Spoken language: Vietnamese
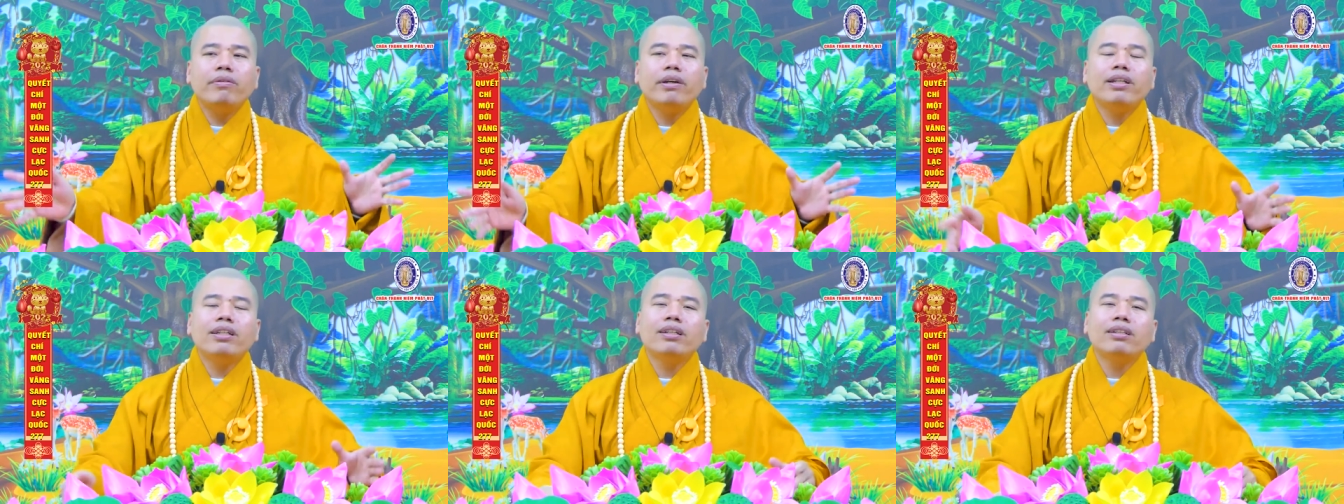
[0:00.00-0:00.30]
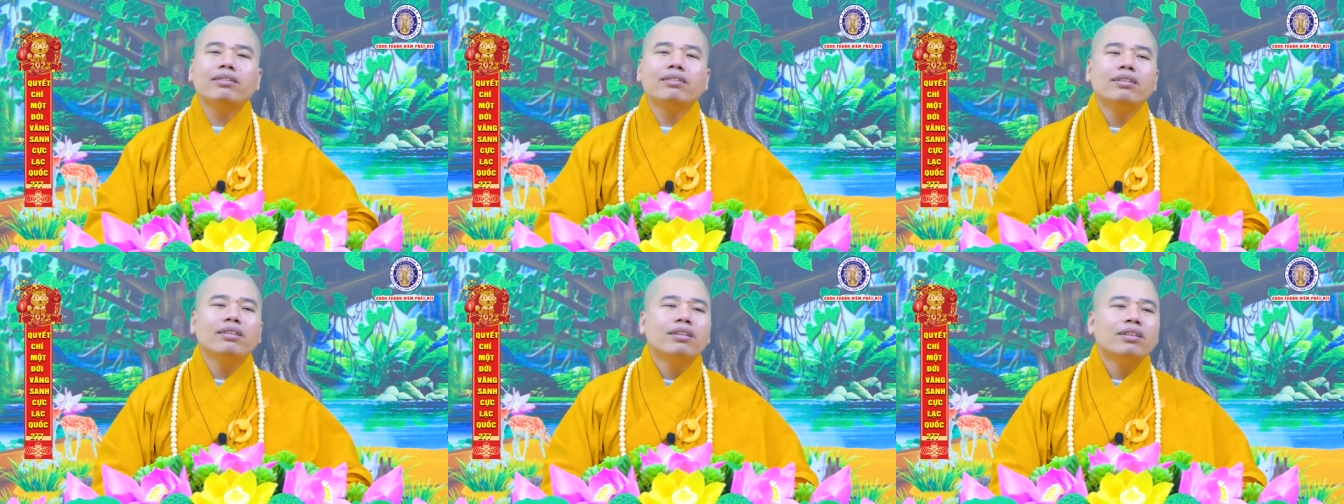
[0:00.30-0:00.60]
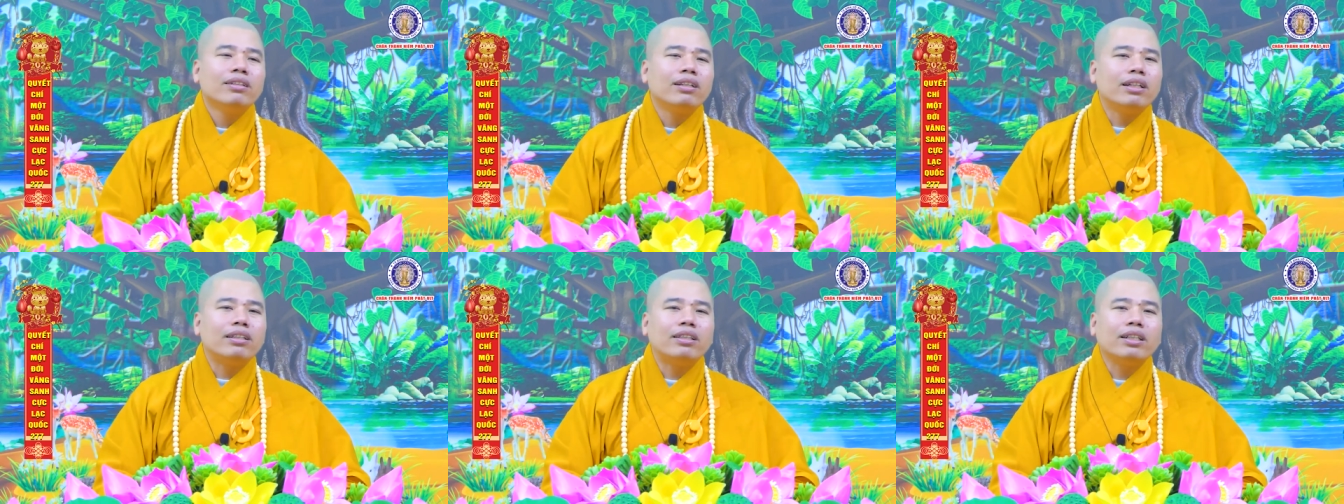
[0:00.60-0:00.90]
quý vị chứ
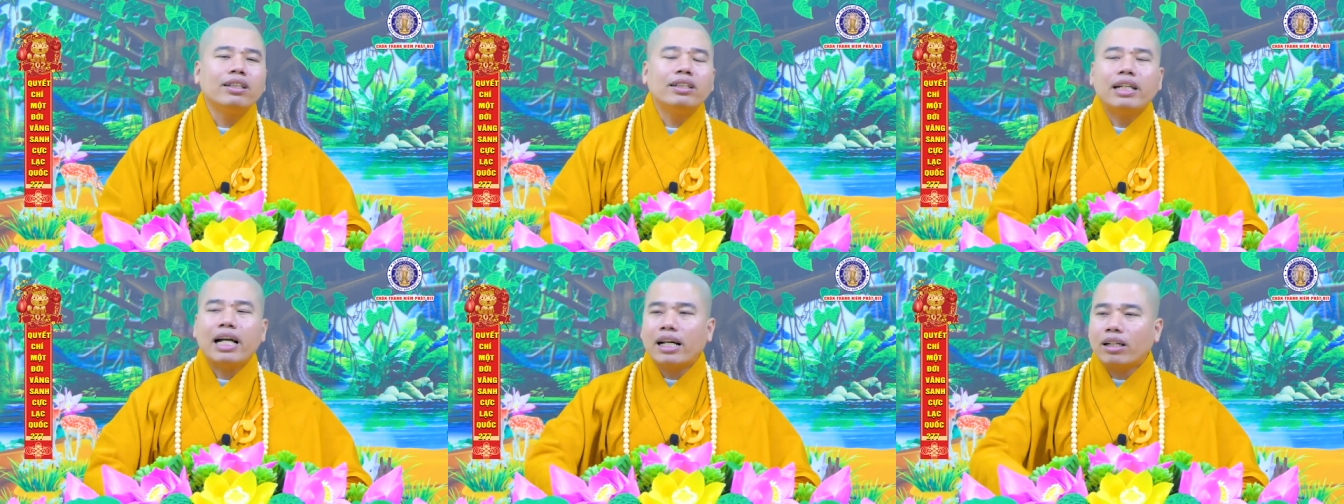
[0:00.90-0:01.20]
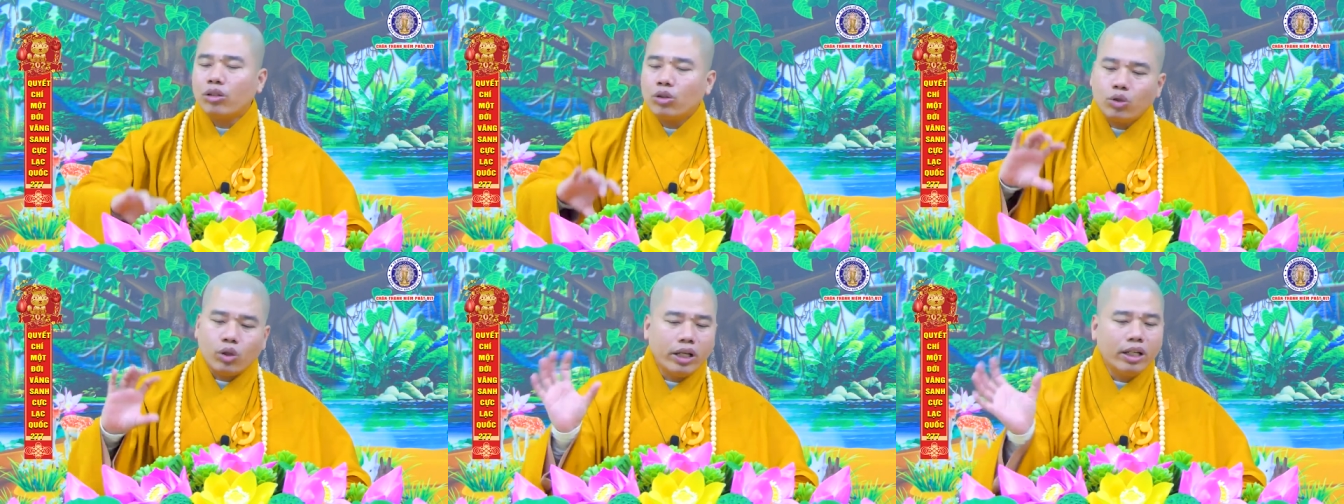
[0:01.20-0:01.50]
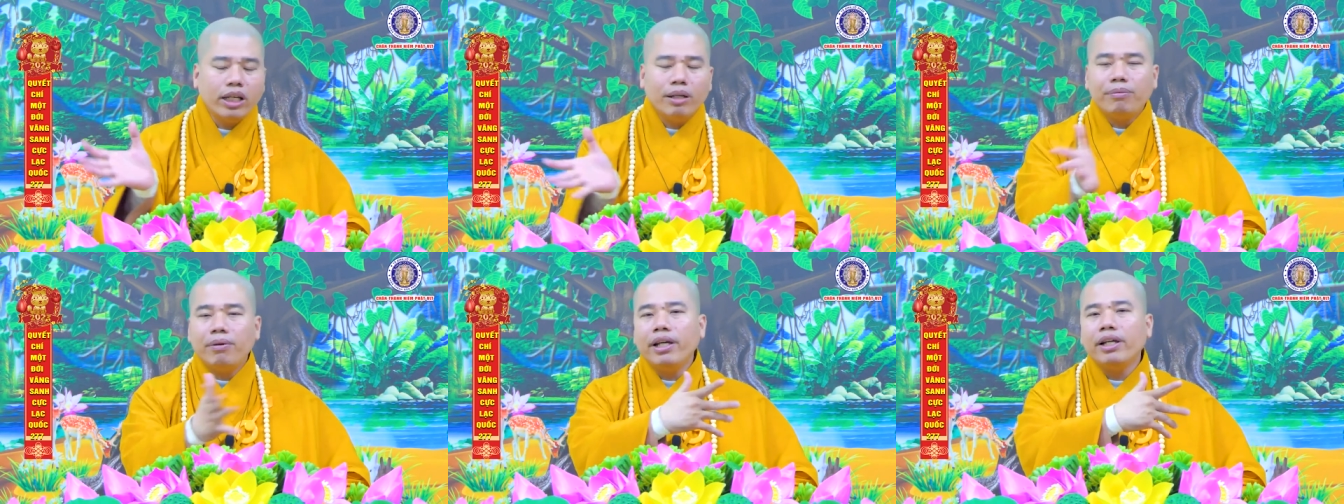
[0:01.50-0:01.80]
thì tức khắc nó
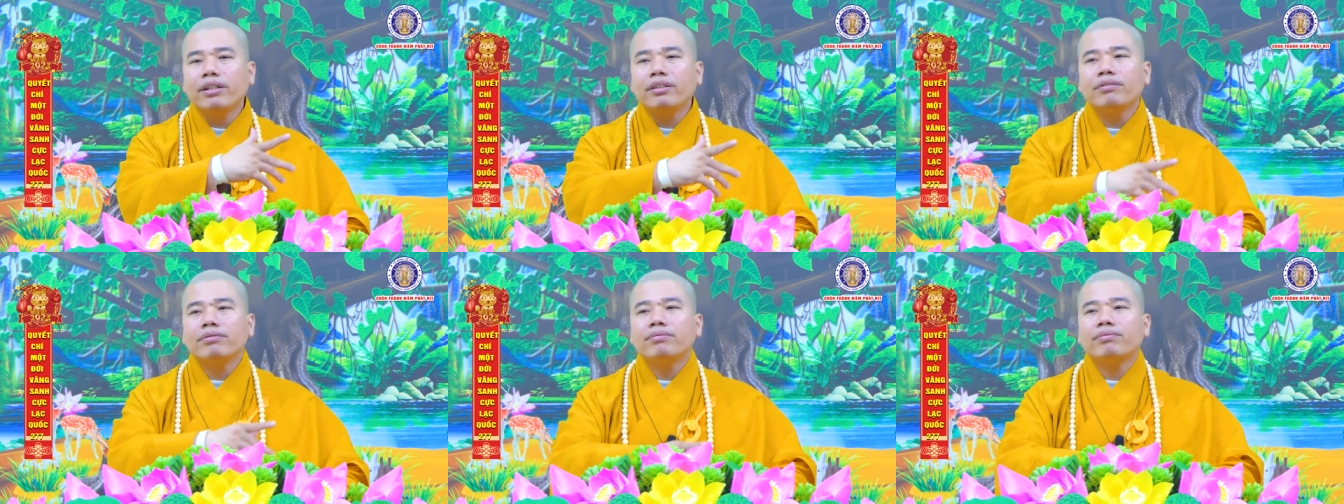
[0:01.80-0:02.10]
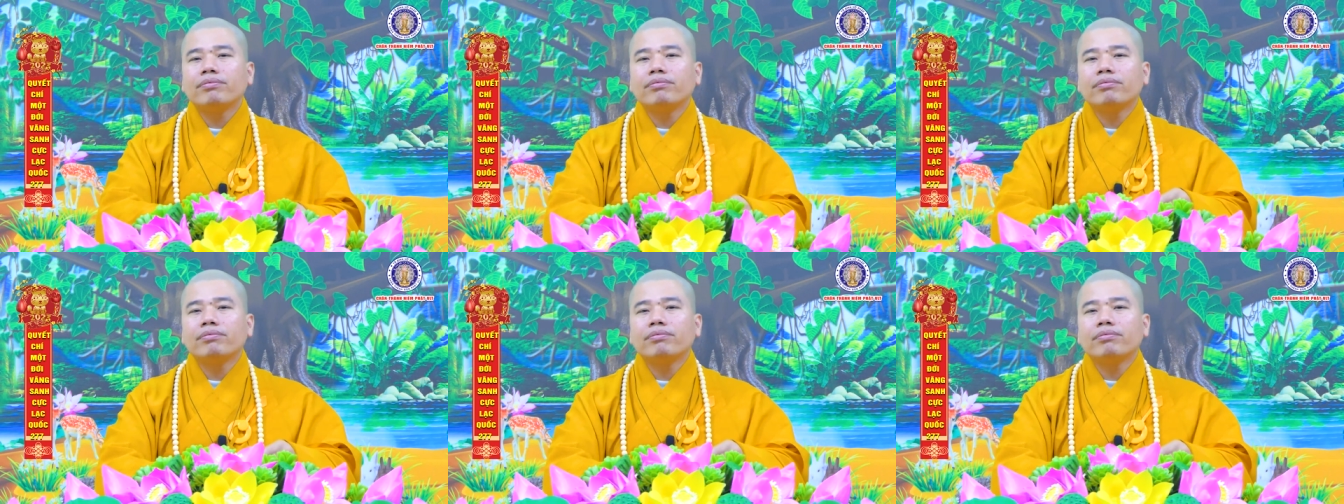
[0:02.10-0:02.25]
chuyển nghiệp liền